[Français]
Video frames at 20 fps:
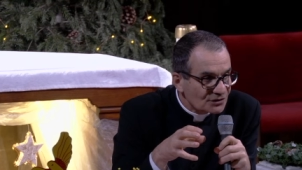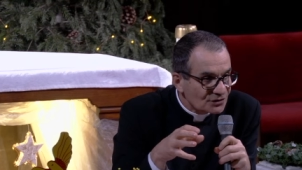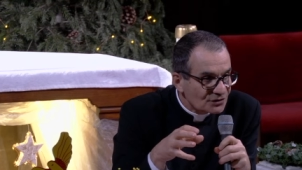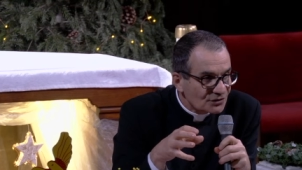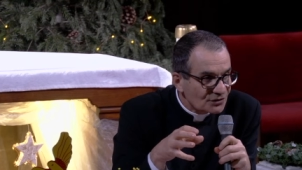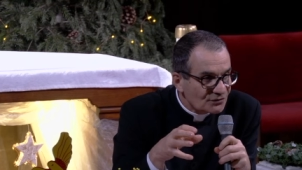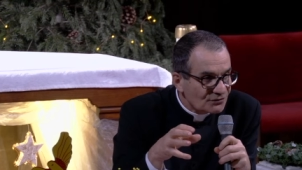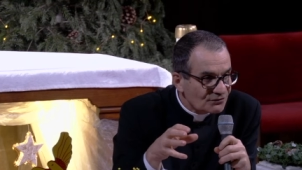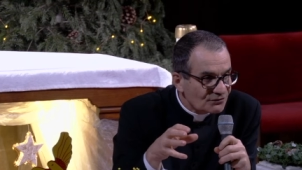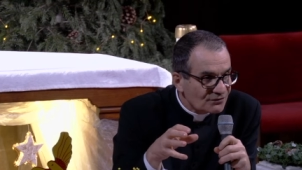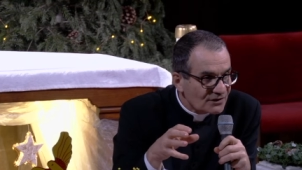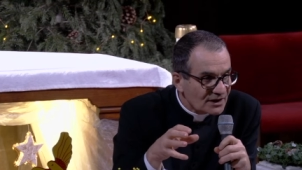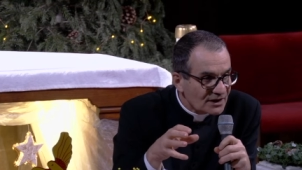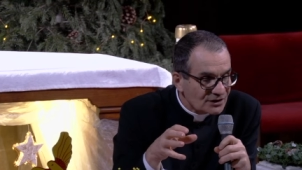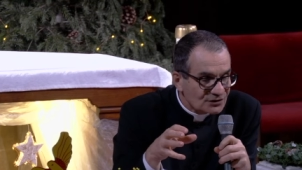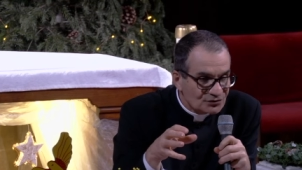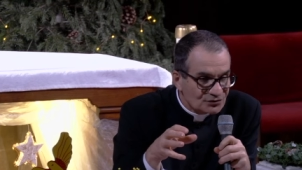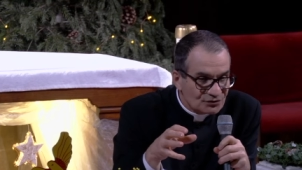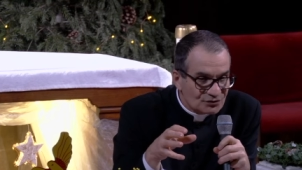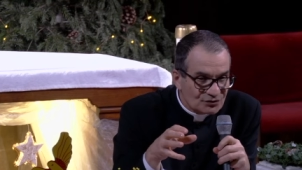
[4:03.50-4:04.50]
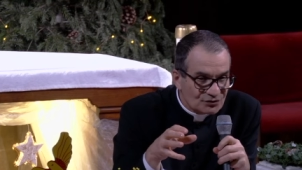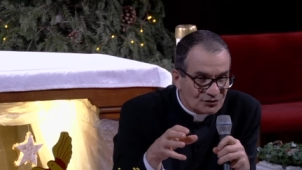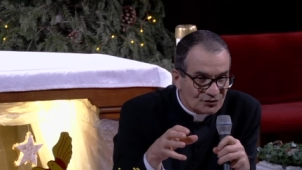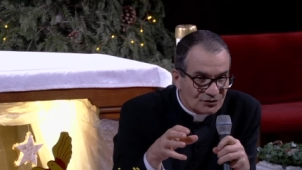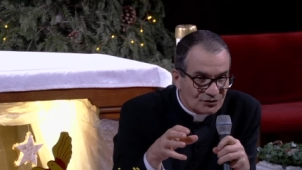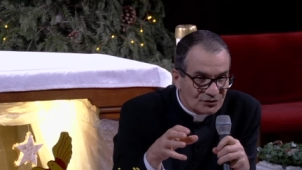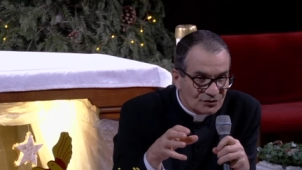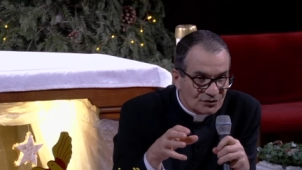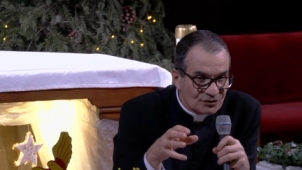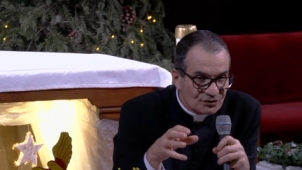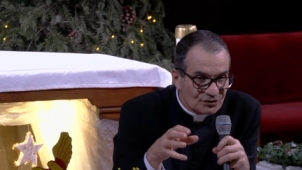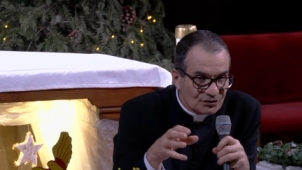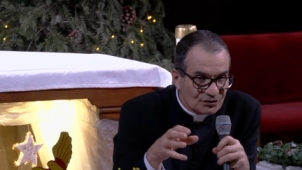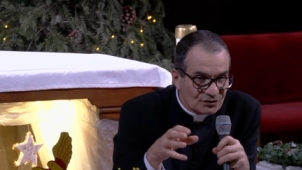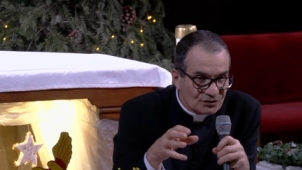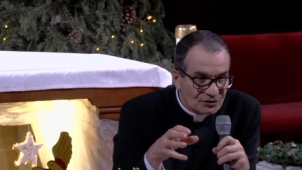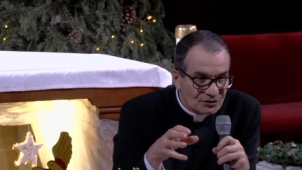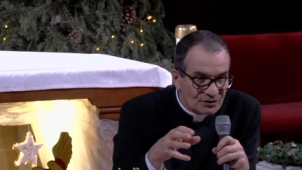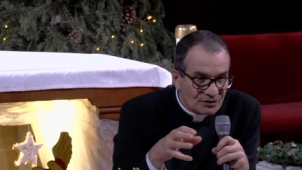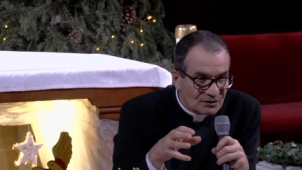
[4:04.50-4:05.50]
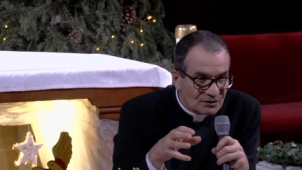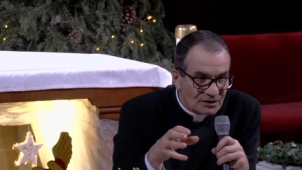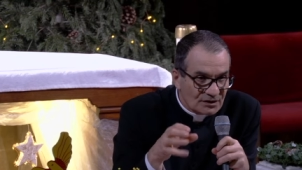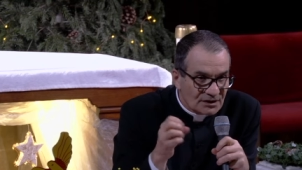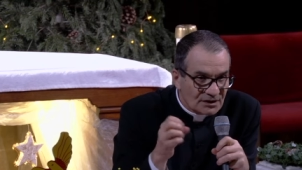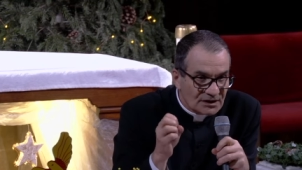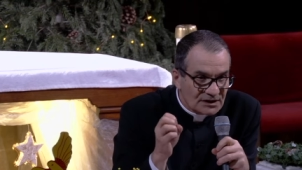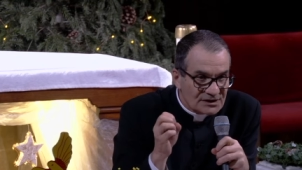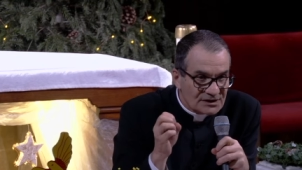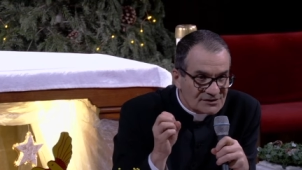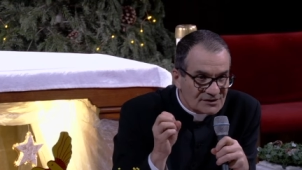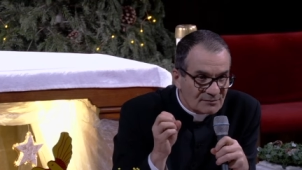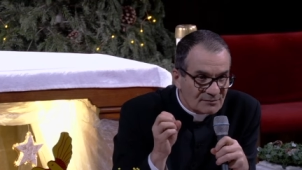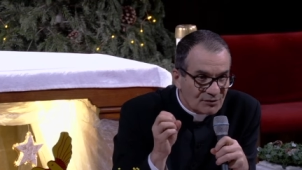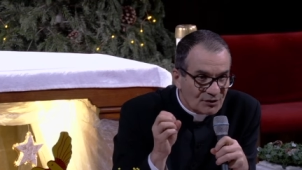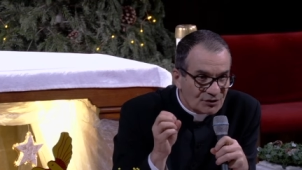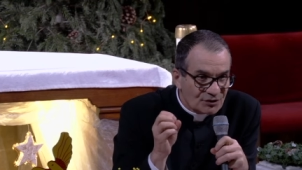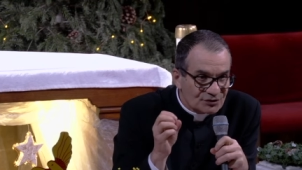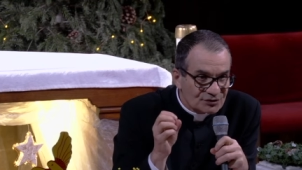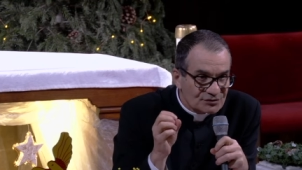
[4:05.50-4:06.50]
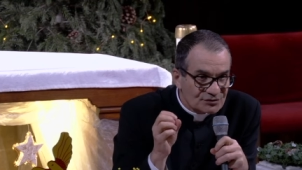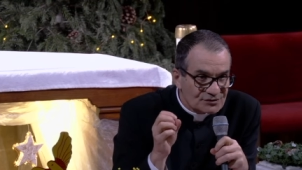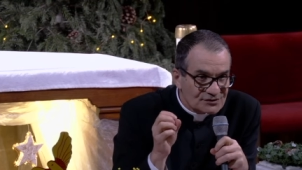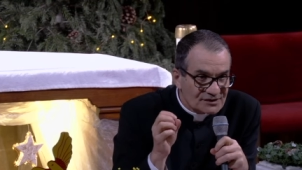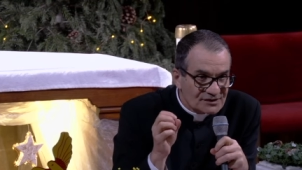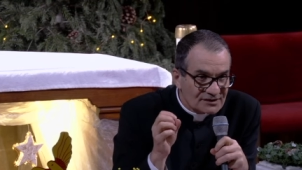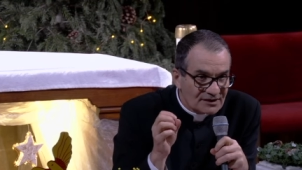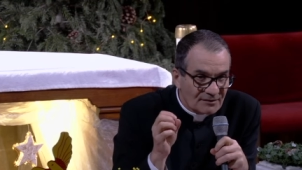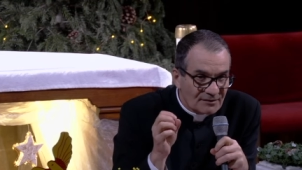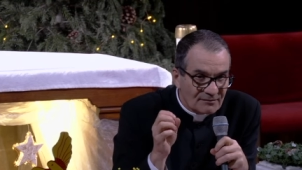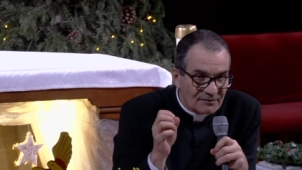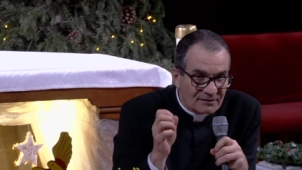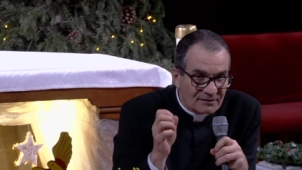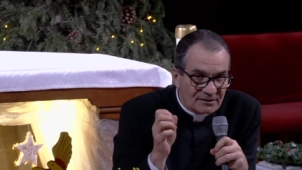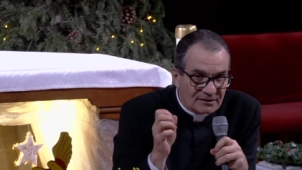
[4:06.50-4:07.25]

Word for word: que fait Dieu Il s'approche de cette âme.